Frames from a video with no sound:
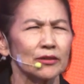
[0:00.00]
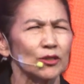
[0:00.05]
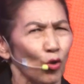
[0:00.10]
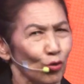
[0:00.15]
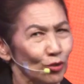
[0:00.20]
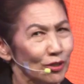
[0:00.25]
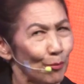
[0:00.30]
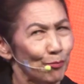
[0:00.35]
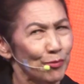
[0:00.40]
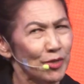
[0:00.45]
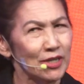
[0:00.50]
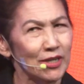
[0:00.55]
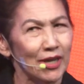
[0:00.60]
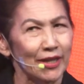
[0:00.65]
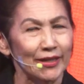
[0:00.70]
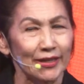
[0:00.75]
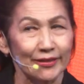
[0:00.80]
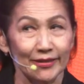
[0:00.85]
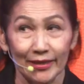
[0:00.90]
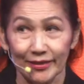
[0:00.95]
2-3 เดือน
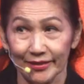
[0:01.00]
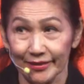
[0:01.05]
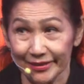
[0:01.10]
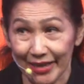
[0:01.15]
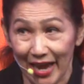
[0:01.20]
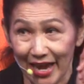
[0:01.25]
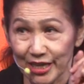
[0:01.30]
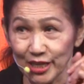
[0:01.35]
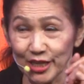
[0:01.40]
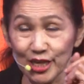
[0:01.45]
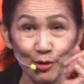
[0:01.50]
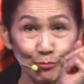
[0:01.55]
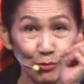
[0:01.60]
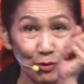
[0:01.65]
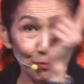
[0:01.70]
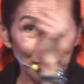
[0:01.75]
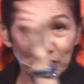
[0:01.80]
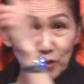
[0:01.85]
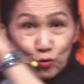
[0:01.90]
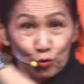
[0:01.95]
แต่ใจเนี่ยมัน
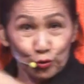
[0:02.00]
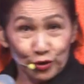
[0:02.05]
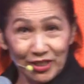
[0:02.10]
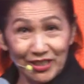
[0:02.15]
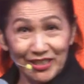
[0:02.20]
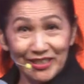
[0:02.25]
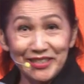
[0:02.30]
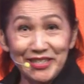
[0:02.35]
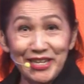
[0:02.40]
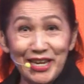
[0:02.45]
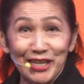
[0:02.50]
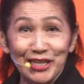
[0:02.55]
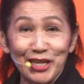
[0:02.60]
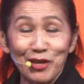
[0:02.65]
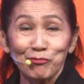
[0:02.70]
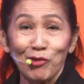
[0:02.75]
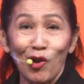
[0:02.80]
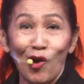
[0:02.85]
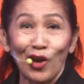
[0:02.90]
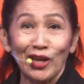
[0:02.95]
ไปอยู่ที่อินเดียเรี
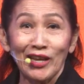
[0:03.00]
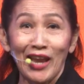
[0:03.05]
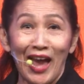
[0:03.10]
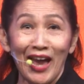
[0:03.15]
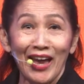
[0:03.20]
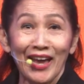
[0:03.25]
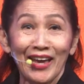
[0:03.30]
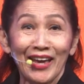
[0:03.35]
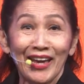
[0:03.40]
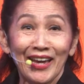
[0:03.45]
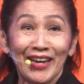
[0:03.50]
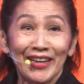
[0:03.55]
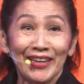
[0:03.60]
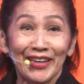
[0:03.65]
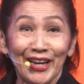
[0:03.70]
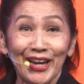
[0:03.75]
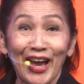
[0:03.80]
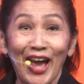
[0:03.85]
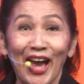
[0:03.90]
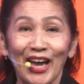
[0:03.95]
ยบร้อยแล้ว
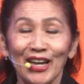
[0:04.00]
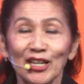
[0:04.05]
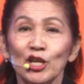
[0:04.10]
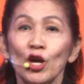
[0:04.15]
นะคะ